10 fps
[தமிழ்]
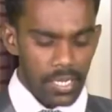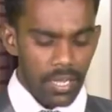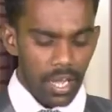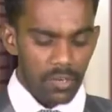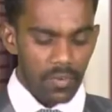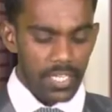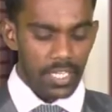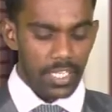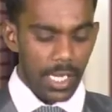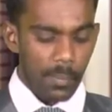நெல்
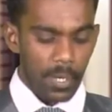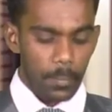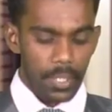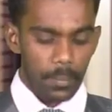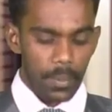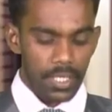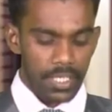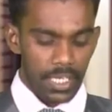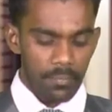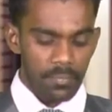அறுவடைக்காக
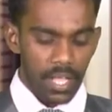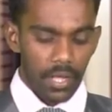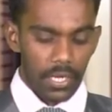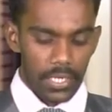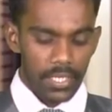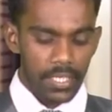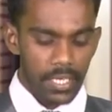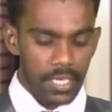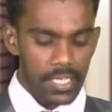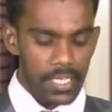பயன்படுத்தப்படுகின்ற
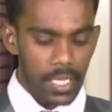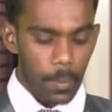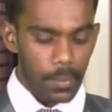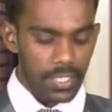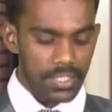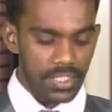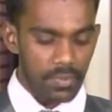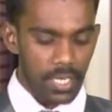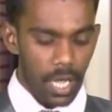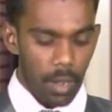இயந்திரங்களை கமநலச்
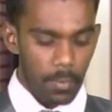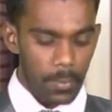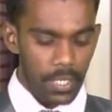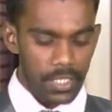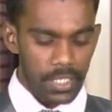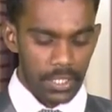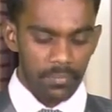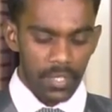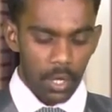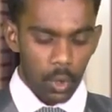சேவைகள் அமைப்புகளுக்கு
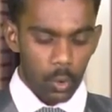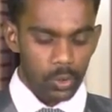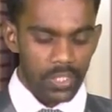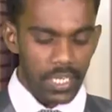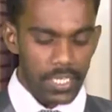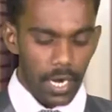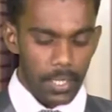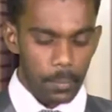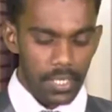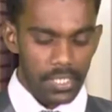குத்தகை
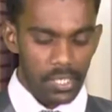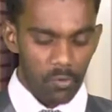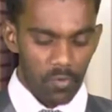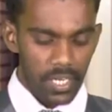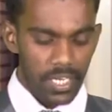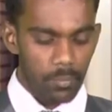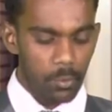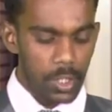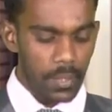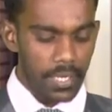அடிப்படையில் வழங்க
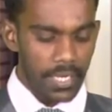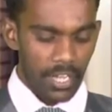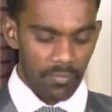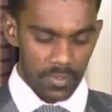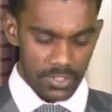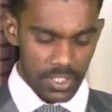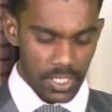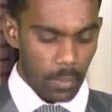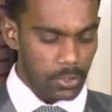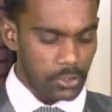முடியுமா என
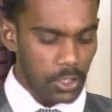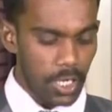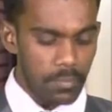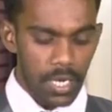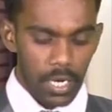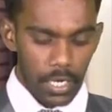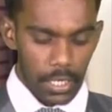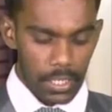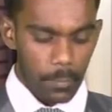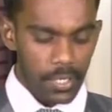விவசாய அமைச்சரிடம்
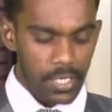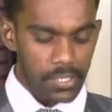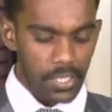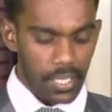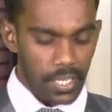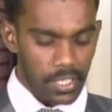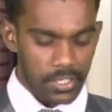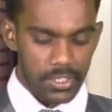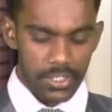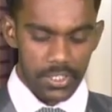ஏழு மக்கள் ஜனநாயக
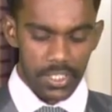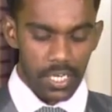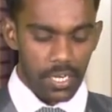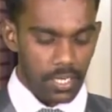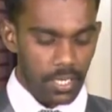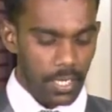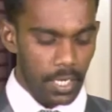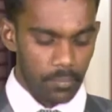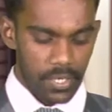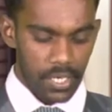கட்சியின் செயலாளர்
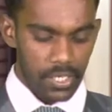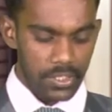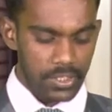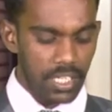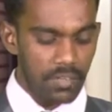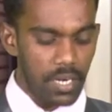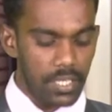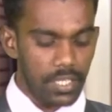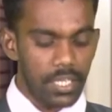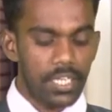நாயகம் டக்ளஸ்
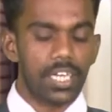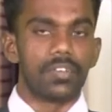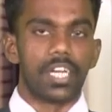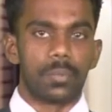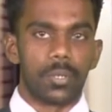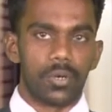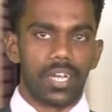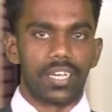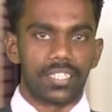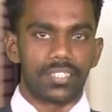தேவானந்த கேள்வி
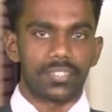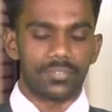எழுப்பியுள்ளார்